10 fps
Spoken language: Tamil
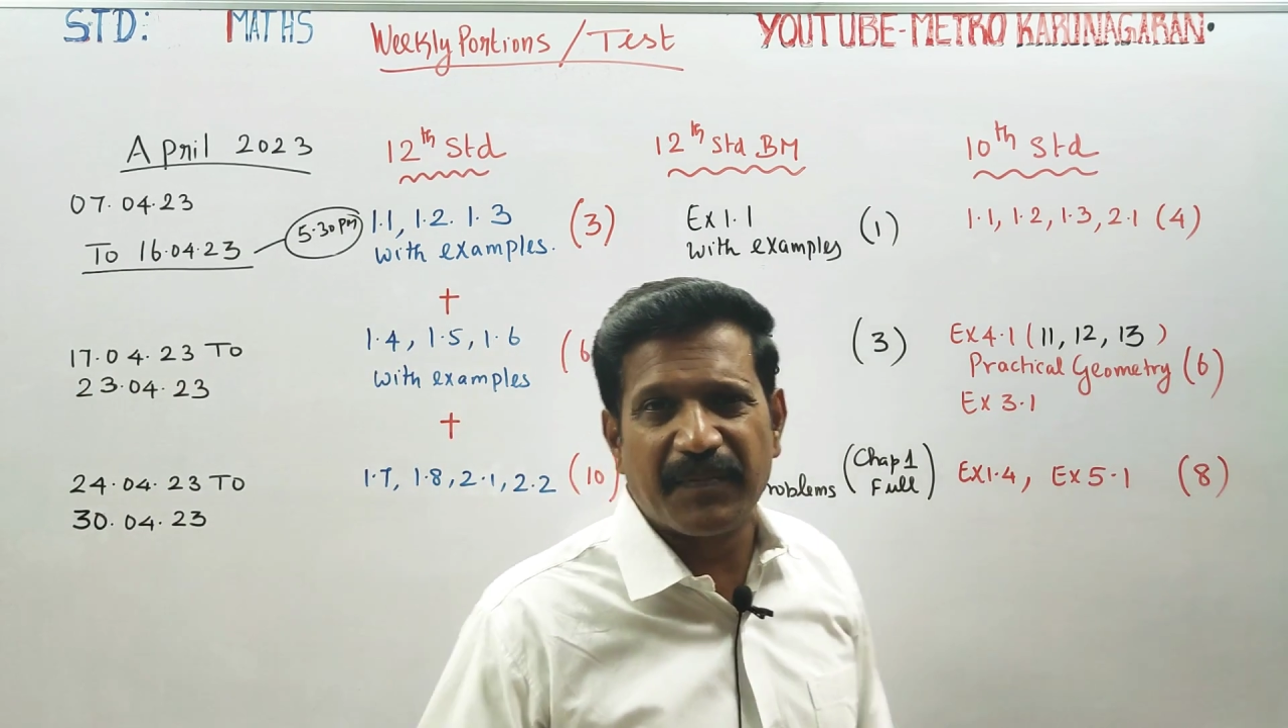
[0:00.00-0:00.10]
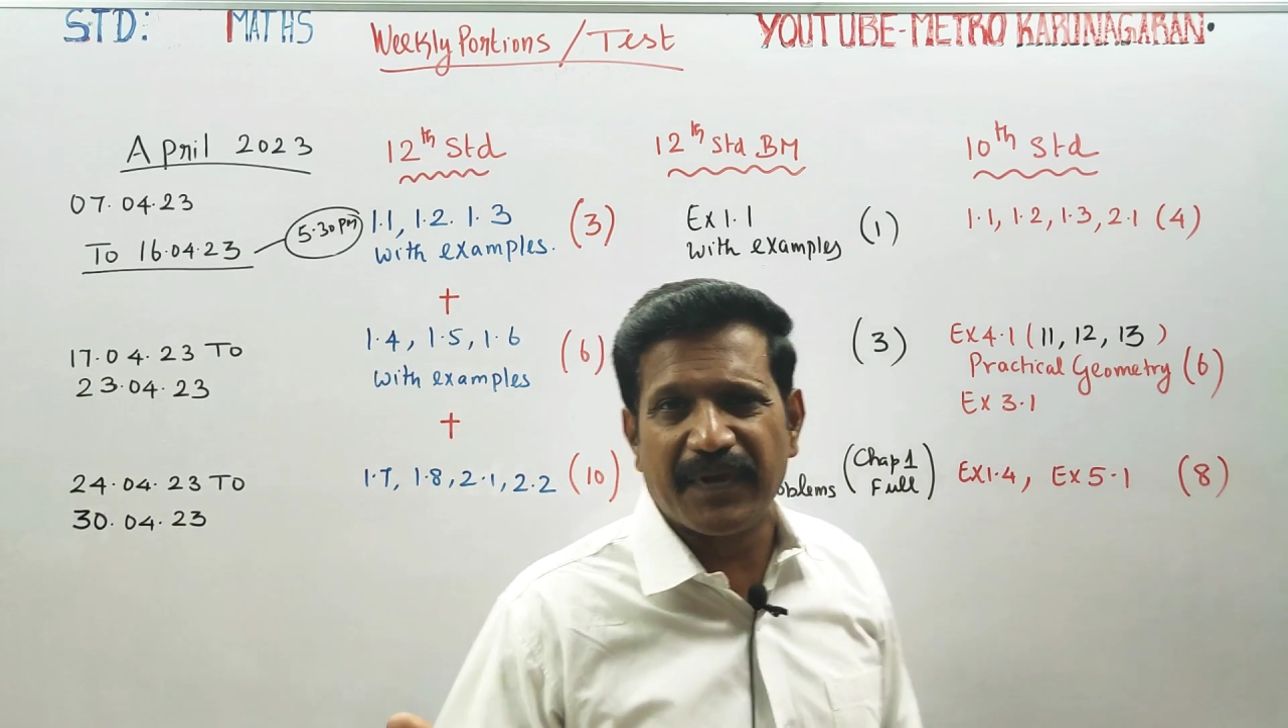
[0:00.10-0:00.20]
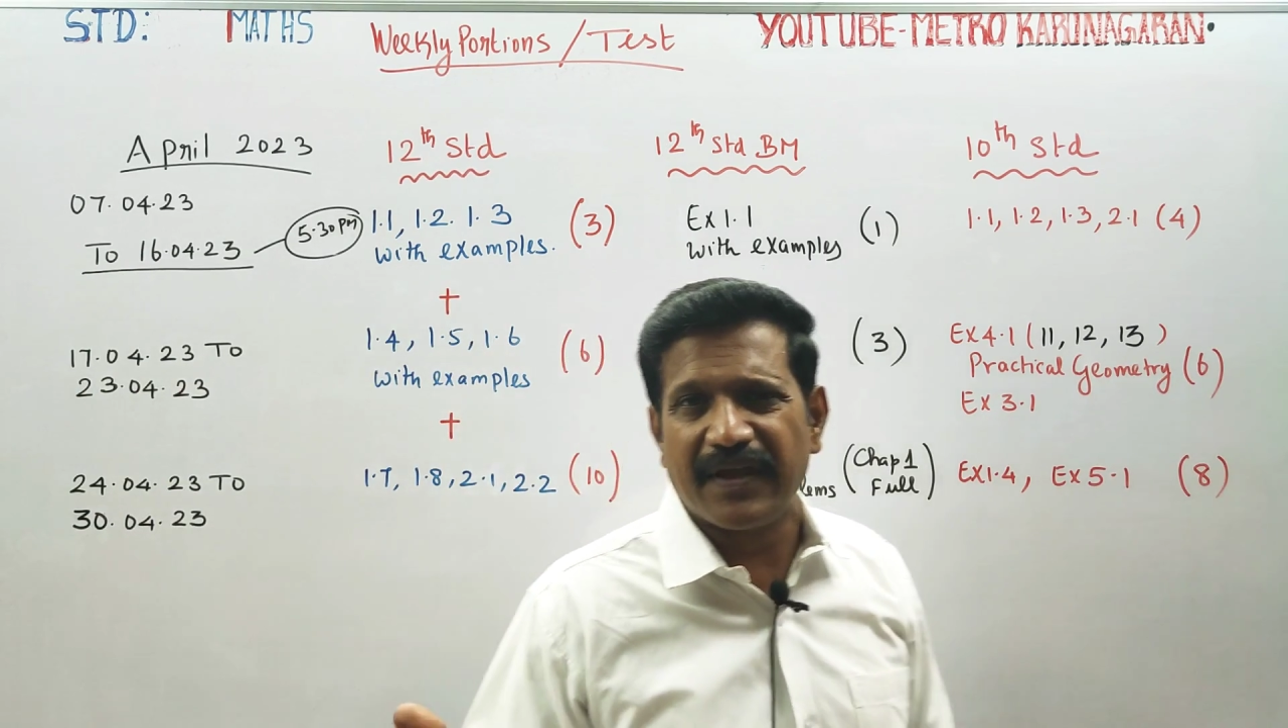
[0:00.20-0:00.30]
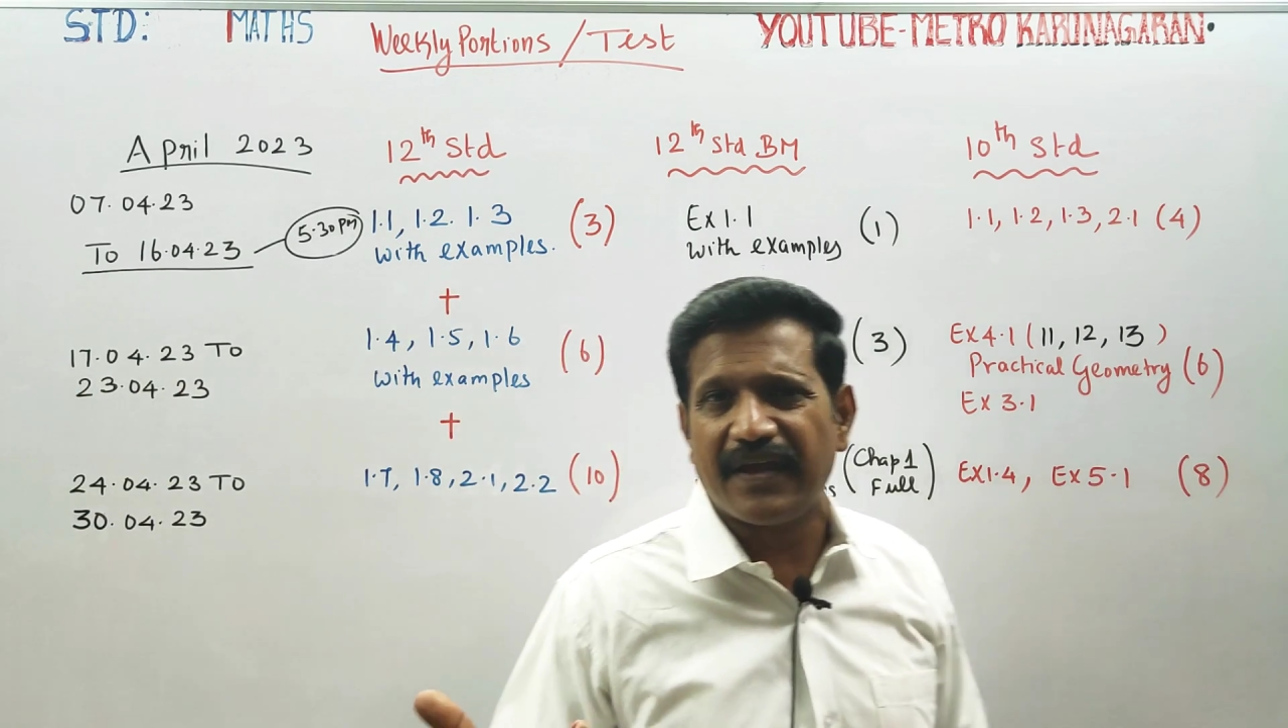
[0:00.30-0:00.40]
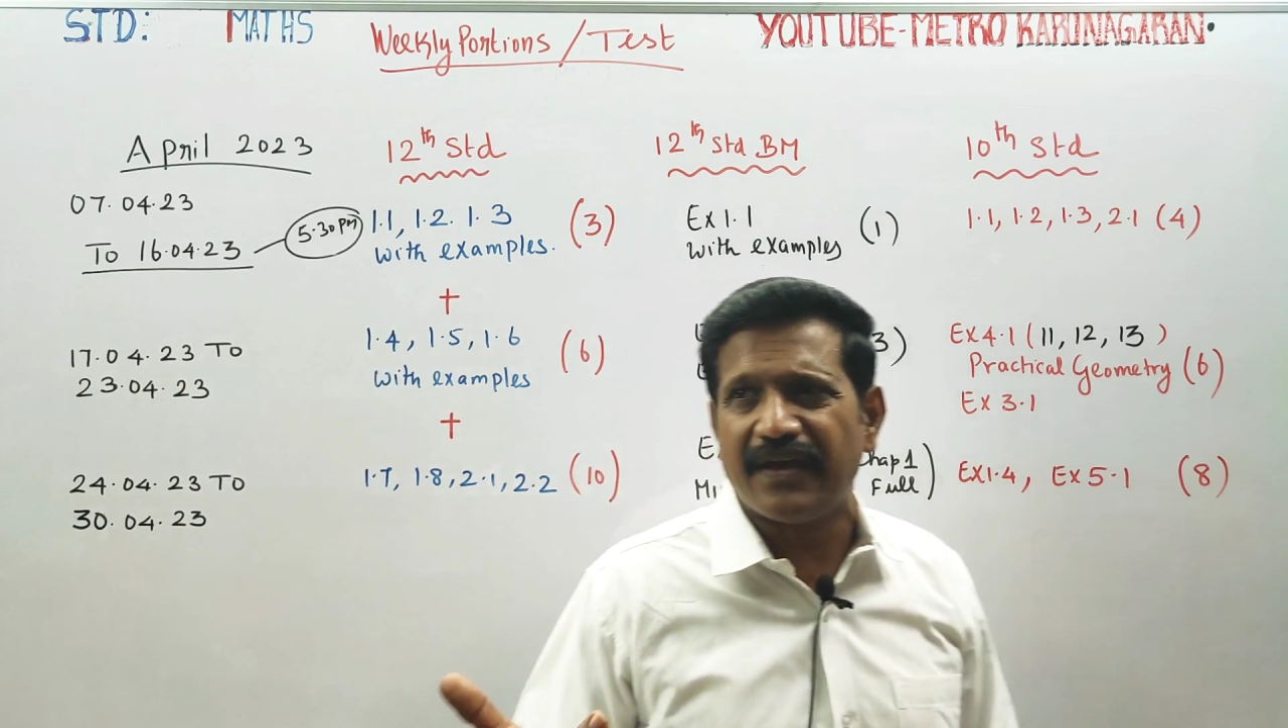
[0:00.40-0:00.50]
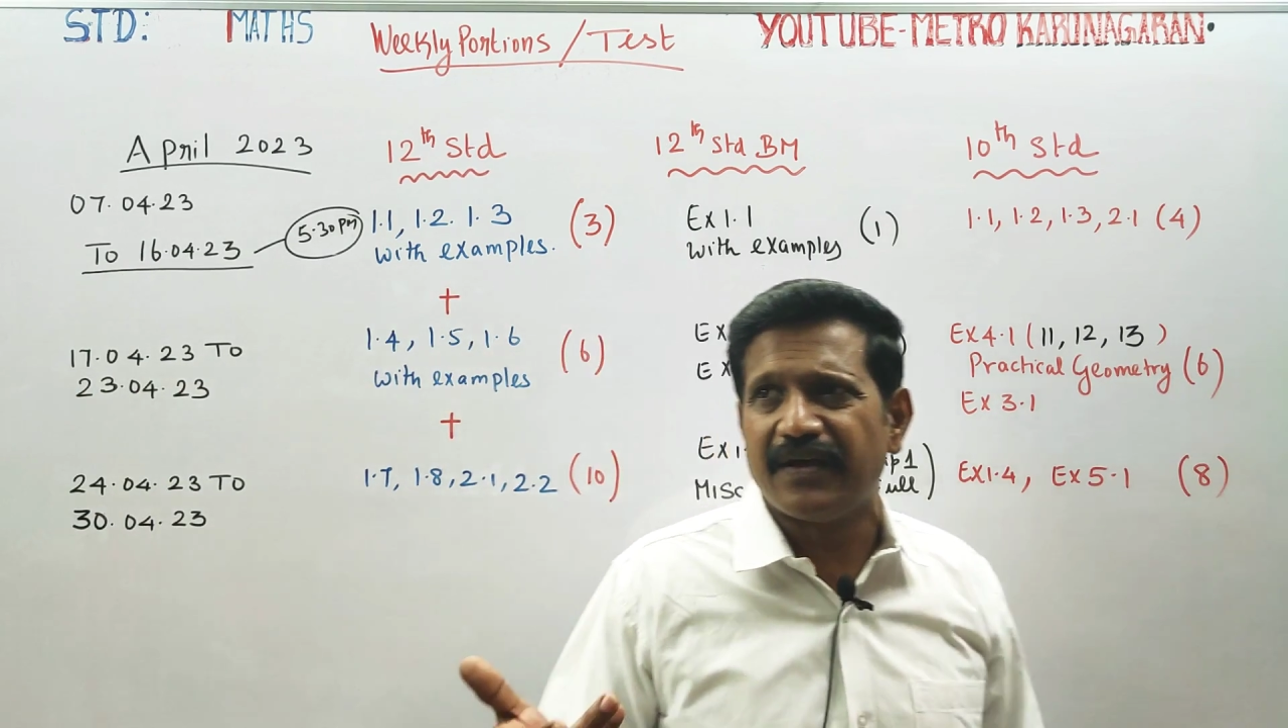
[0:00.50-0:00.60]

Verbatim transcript: இருப்பீங்க